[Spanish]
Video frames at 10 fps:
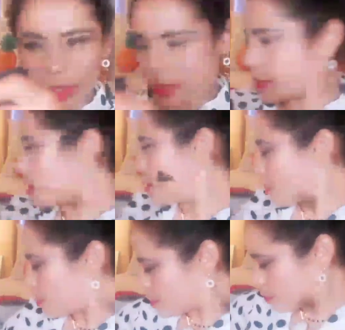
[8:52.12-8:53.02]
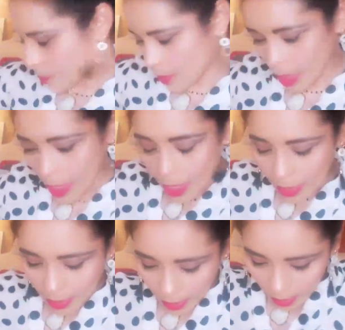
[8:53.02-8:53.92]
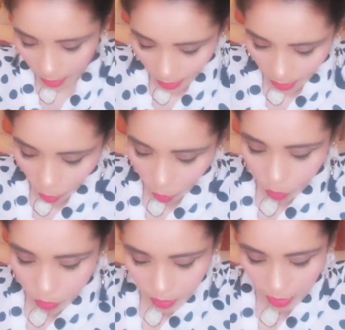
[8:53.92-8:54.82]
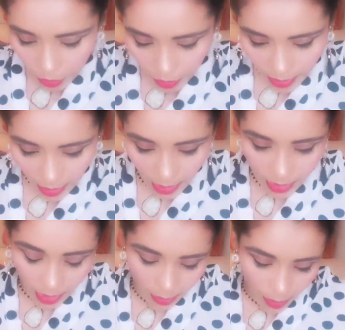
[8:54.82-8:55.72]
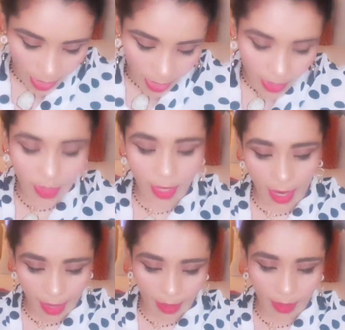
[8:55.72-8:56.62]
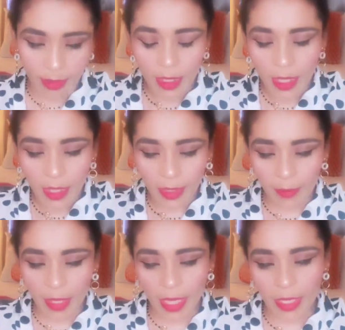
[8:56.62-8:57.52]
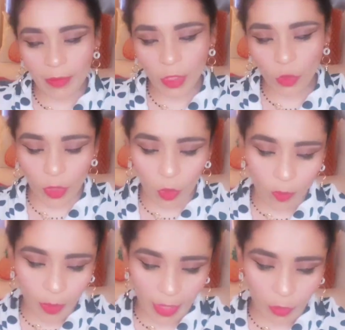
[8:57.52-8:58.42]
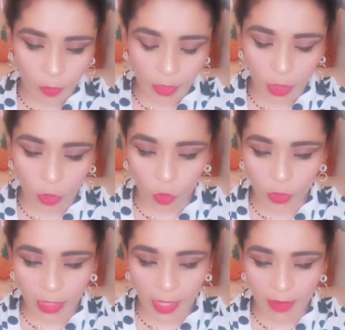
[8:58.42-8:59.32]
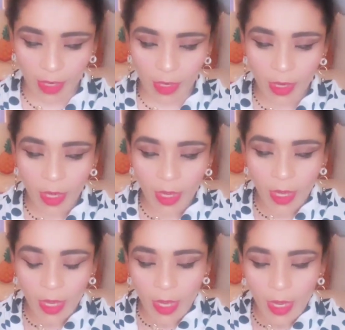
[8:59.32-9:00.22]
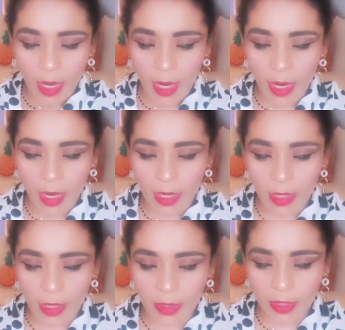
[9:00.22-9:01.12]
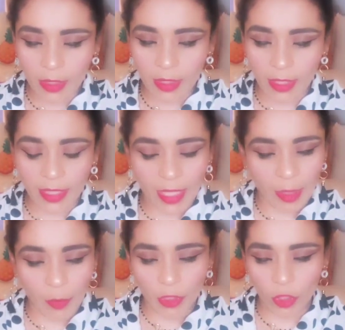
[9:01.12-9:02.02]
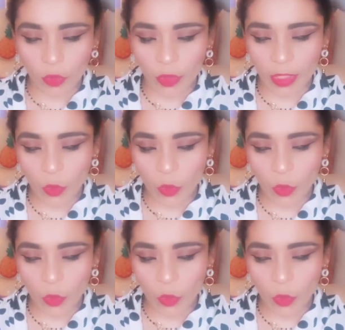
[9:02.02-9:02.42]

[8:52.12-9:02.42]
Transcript: dólares. Esa tienda de coats, quiero decirles que es bien cara. También ahí me estuve comprando porque todo estaba al 60% de